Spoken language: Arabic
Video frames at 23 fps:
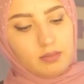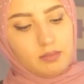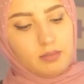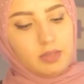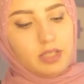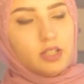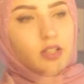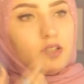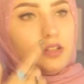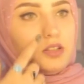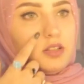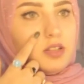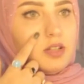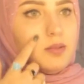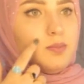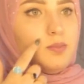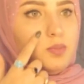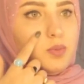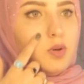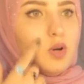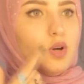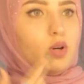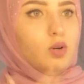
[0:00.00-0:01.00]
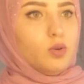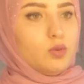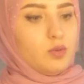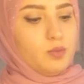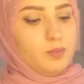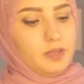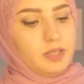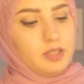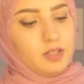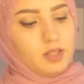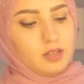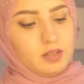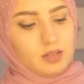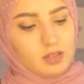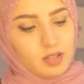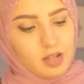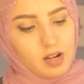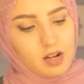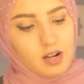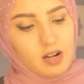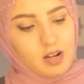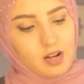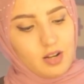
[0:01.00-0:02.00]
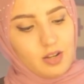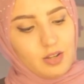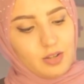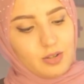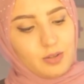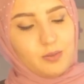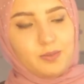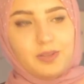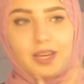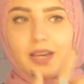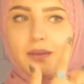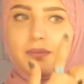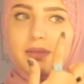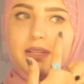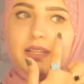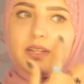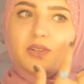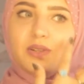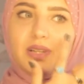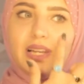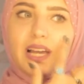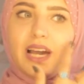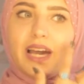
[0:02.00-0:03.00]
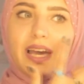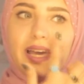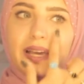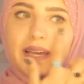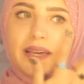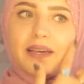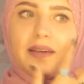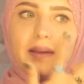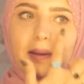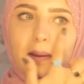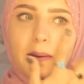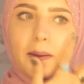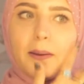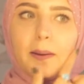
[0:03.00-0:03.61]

بيرطب وبينضر وبيعمل كل حاجه